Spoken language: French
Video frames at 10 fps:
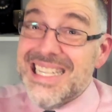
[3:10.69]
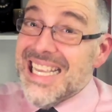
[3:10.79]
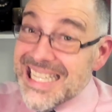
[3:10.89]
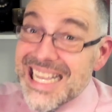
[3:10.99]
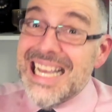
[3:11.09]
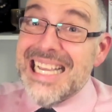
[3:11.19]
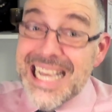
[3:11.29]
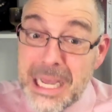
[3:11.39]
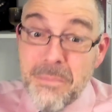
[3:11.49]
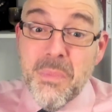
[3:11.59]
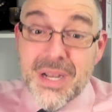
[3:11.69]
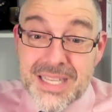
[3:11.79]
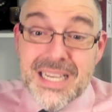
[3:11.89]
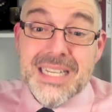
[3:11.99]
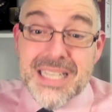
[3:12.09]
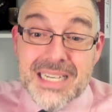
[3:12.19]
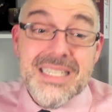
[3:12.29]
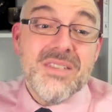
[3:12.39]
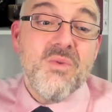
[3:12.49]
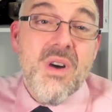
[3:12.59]
détails importants dans
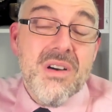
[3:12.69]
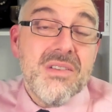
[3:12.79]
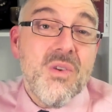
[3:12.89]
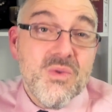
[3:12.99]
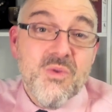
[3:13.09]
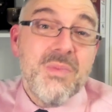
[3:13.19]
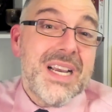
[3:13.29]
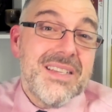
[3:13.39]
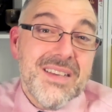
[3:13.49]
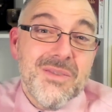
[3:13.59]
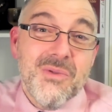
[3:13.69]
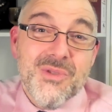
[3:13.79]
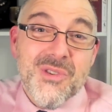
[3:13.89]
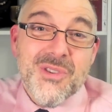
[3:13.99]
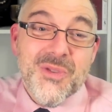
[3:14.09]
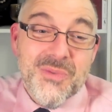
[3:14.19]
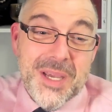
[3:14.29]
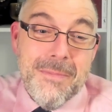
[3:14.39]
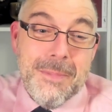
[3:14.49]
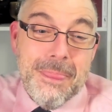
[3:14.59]
l'histoire qu'on nous présente aujourd'hui.